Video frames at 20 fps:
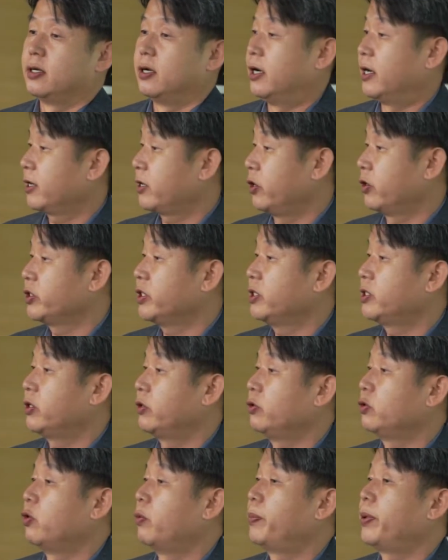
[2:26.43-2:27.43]
아,
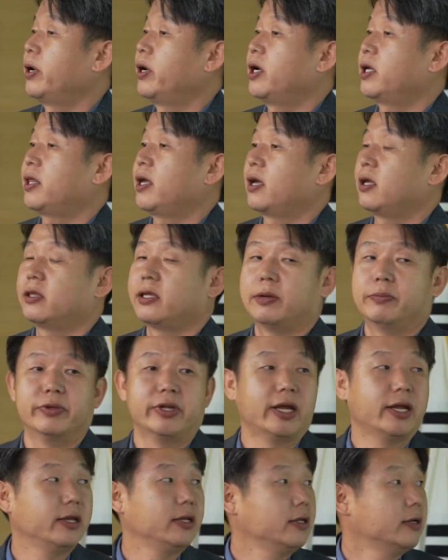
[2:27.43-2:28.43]
경제성을 높여야 되기
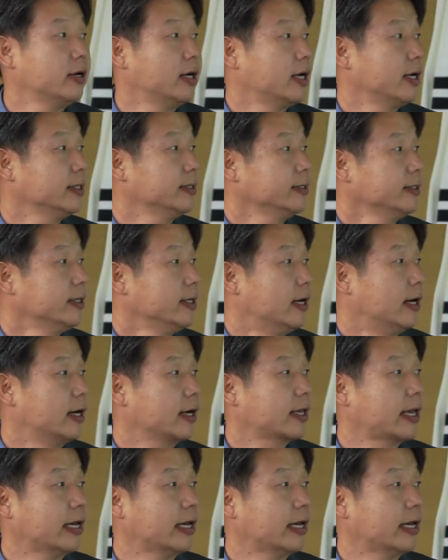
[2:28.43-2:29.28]
때문에 이러한 아,